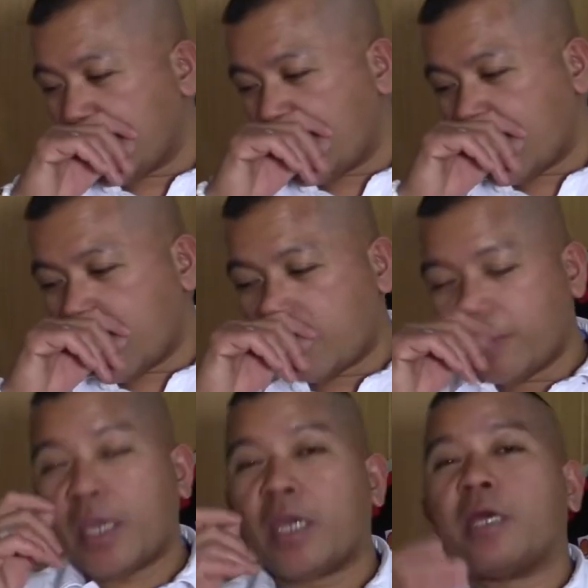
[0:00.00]
I
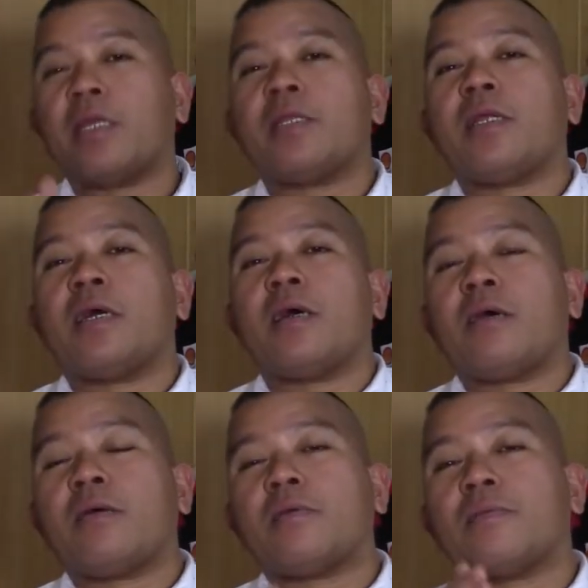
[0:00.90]
mean,
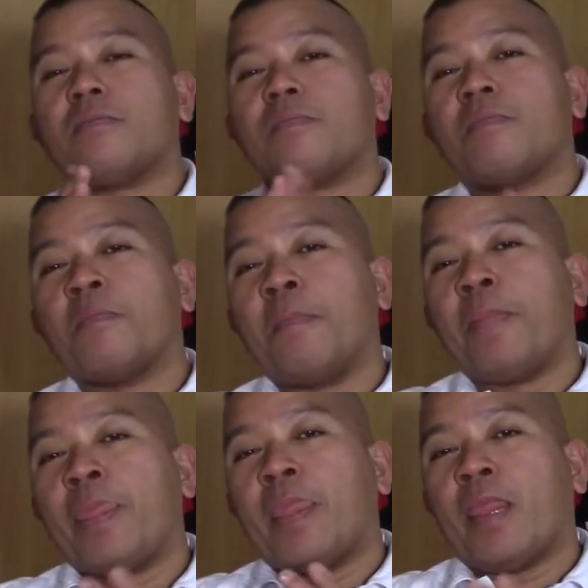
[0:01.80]
uh,
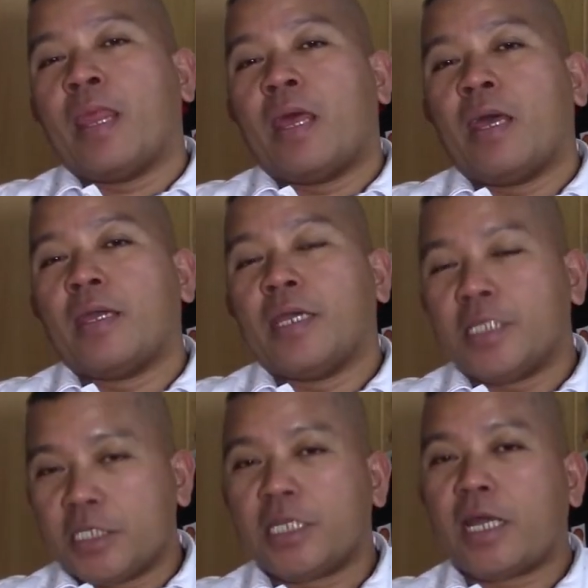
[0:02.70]

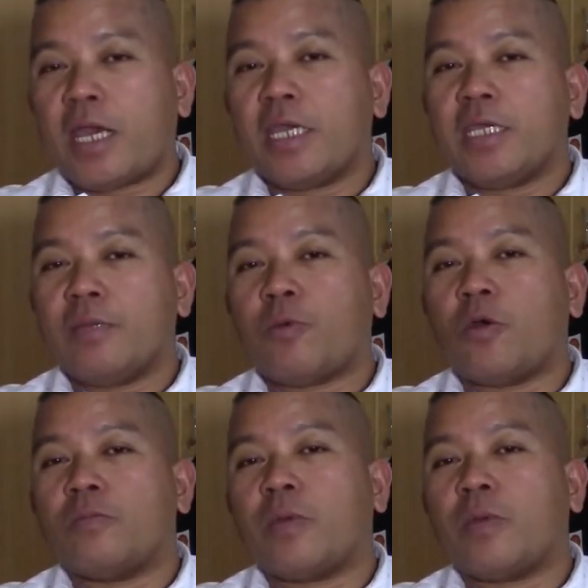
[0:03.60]
hindi siya nakaiipon,